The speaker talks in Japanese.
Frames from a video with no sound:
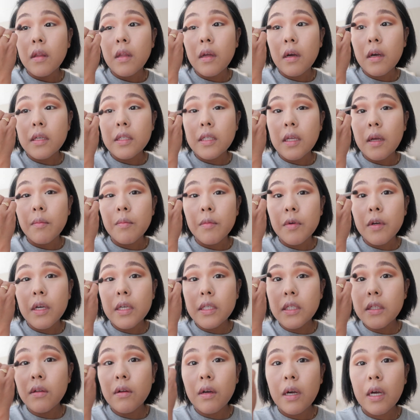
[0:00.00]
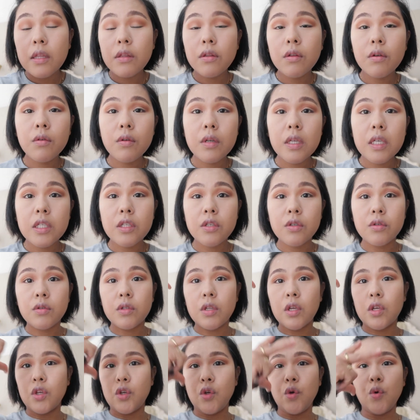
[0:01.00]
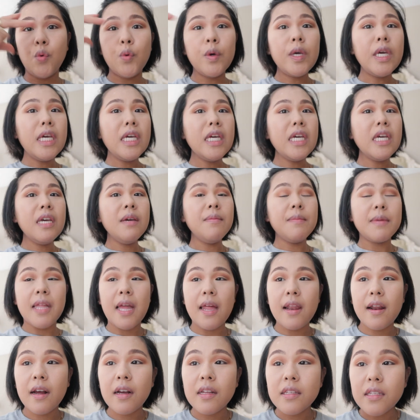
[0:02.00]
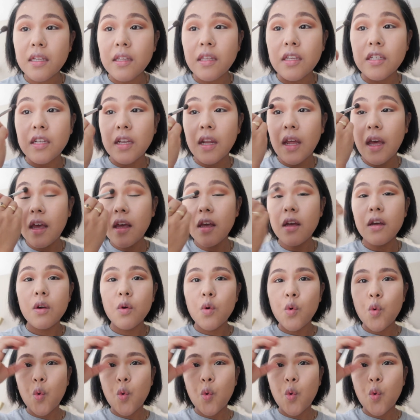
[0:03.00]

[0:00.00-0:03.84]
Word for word: なんかさ、昔のカットクリスってギュイーみたいな感じだったじゃない？